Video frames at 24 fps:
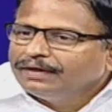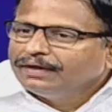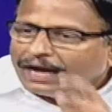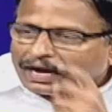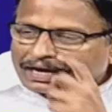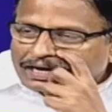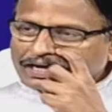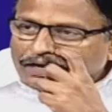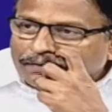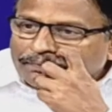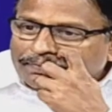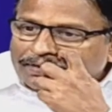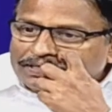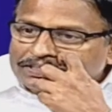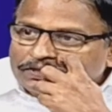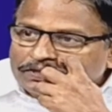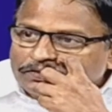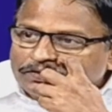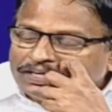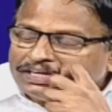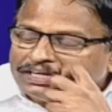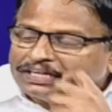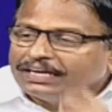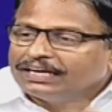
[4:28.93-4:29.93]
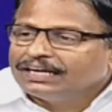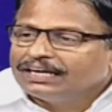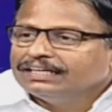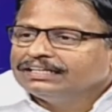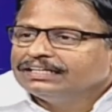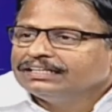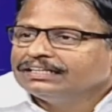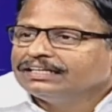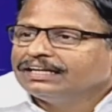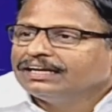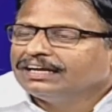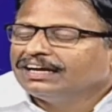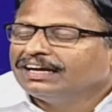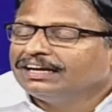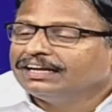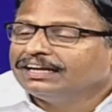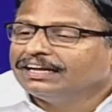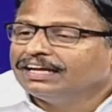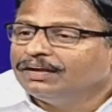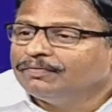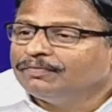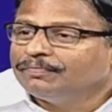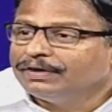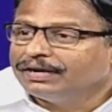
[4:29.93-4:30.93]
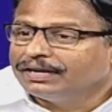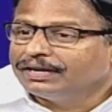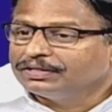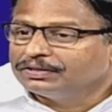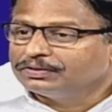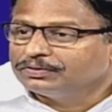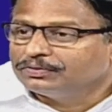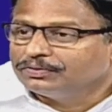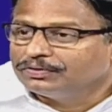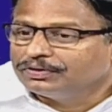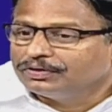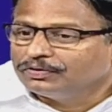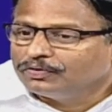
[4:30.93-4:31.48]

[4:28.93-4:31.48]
అక్కడి ప్రజలు ఈటల రాజేందర్ గారిని గెలిపించడంతో